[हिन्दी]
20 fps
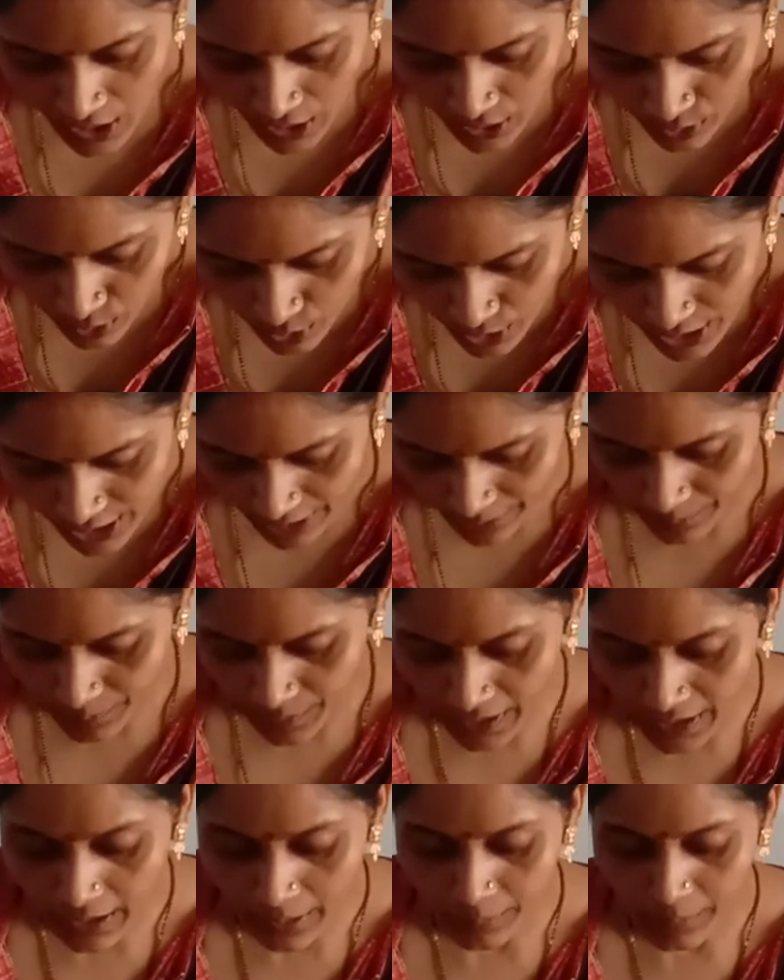तो जब
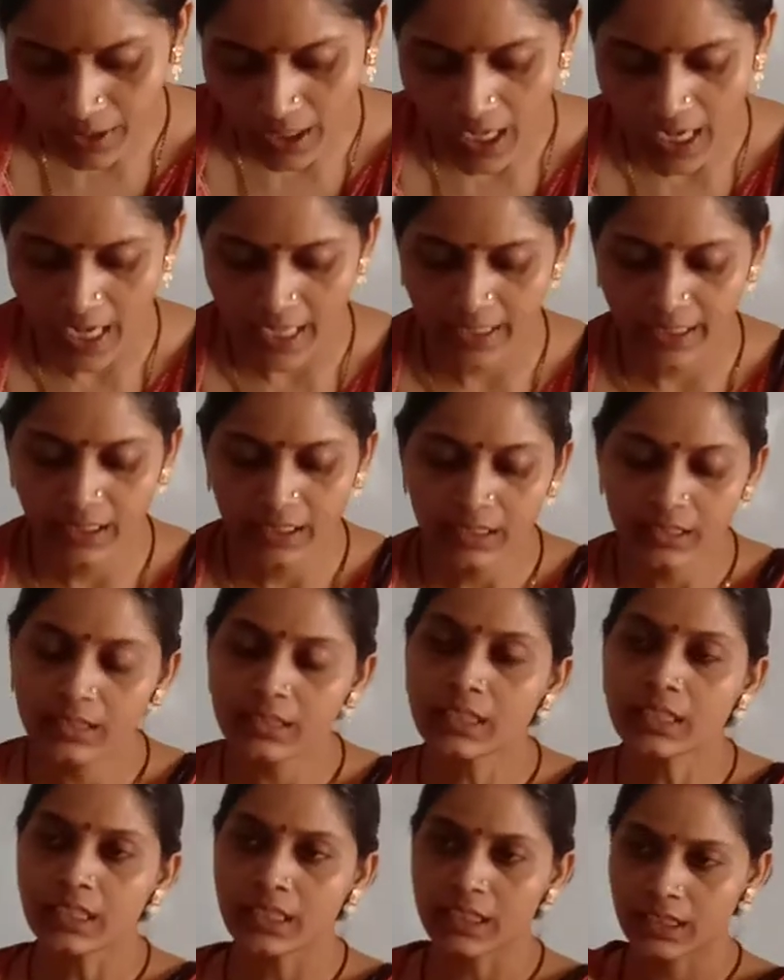भी हम कहानी
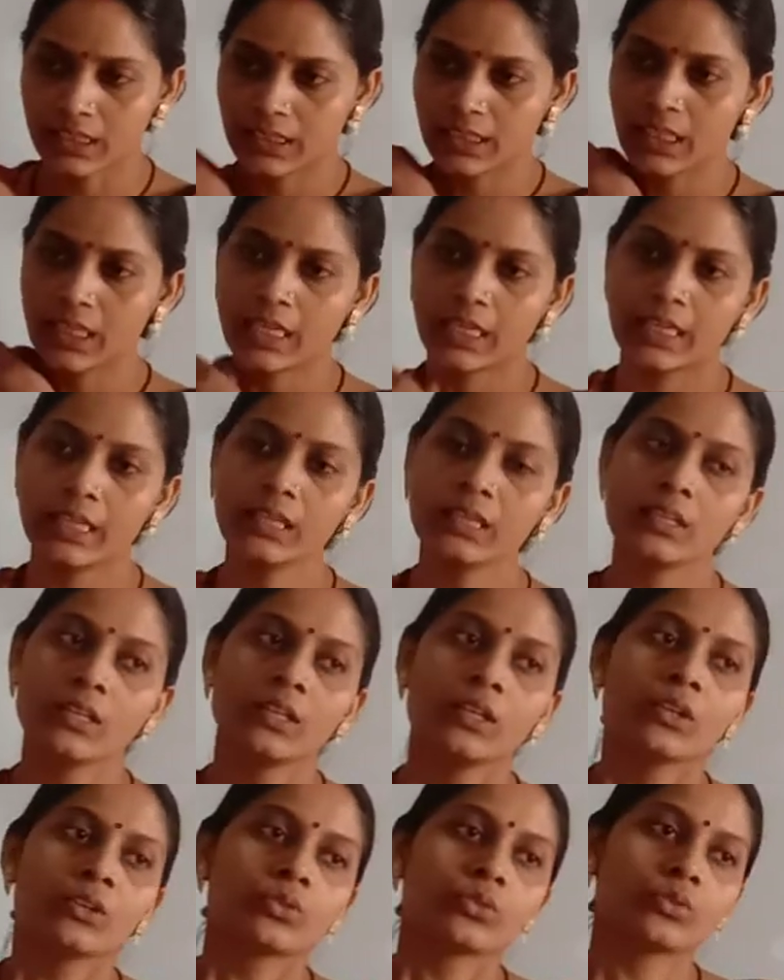लिखते हैं
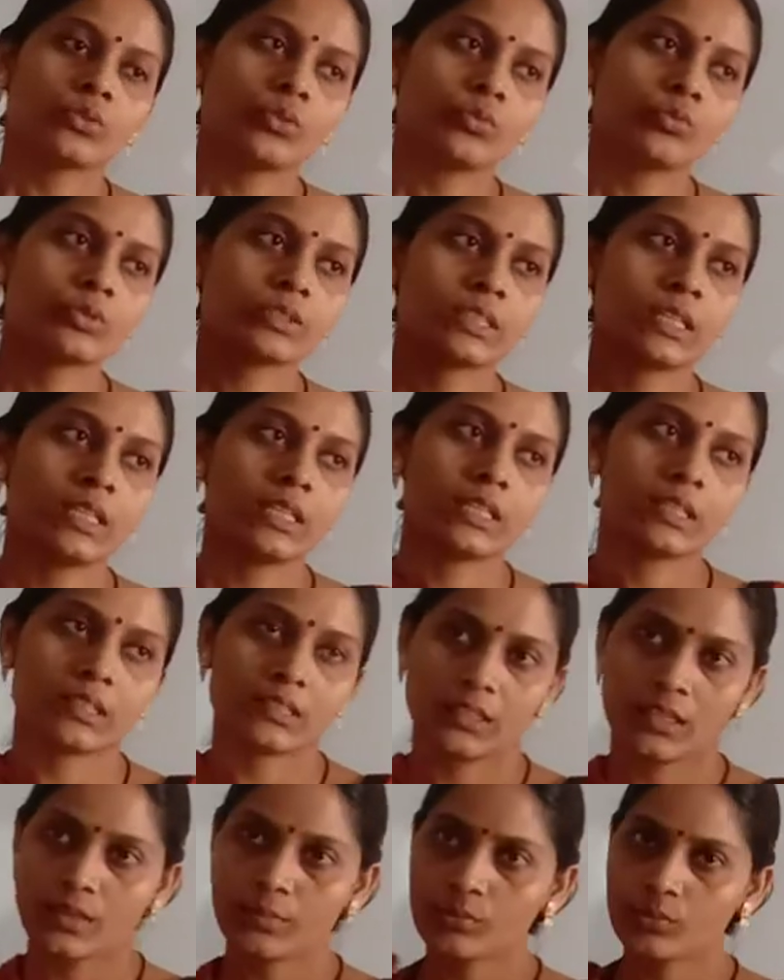तो उसे
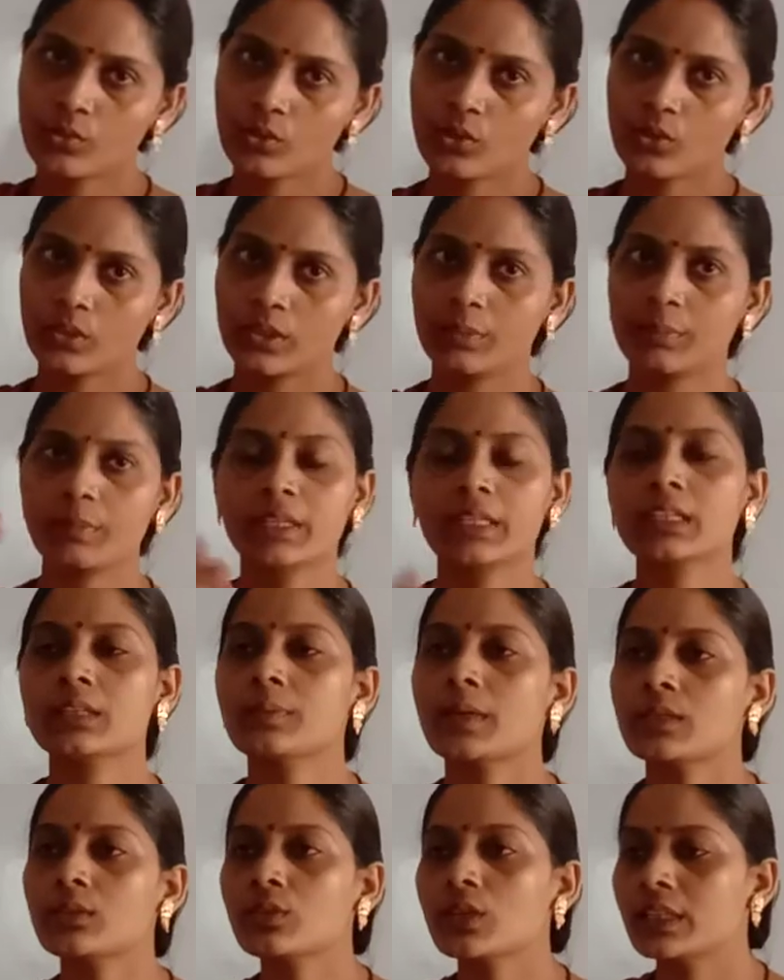हमको निम्नलिखित
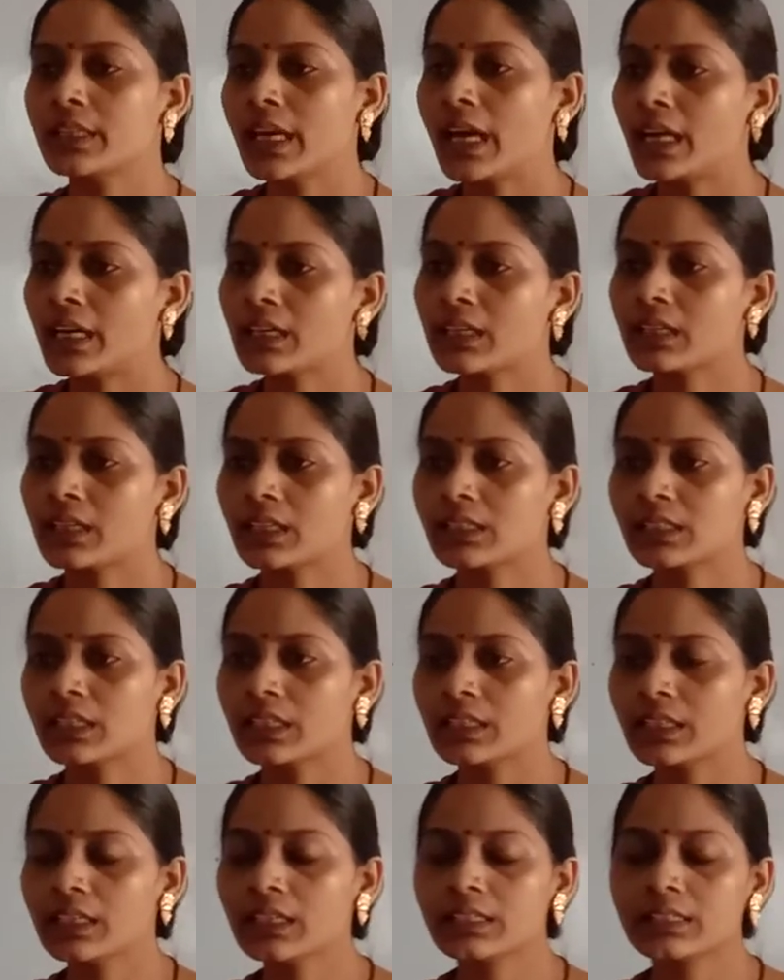बातों का ध्यान रखना
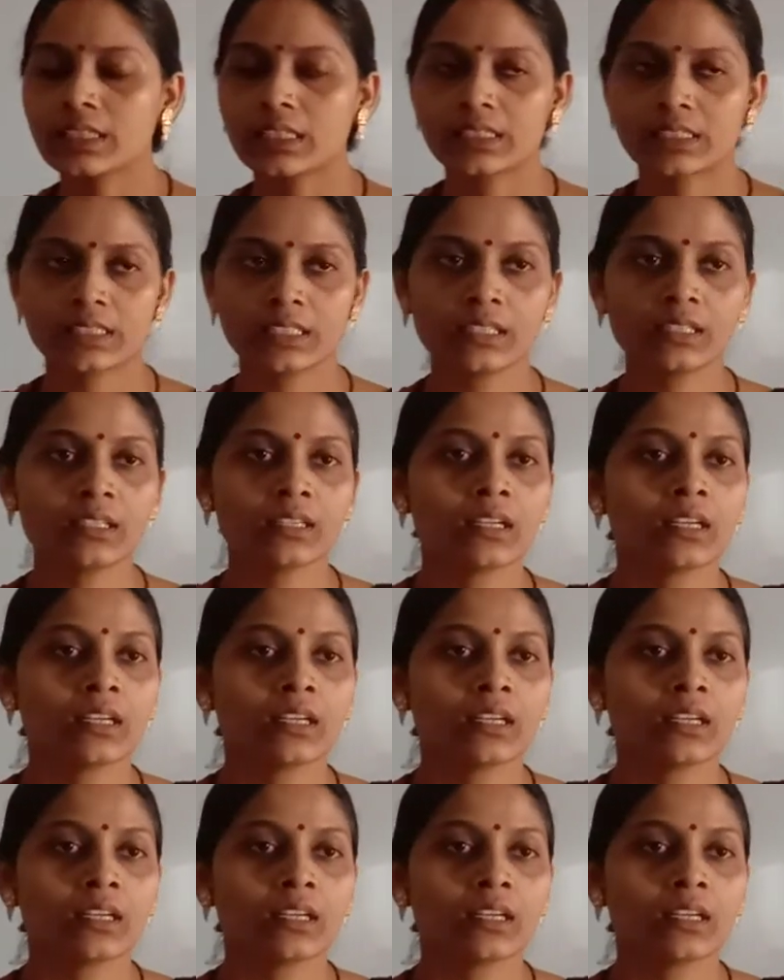चाहिए जैसे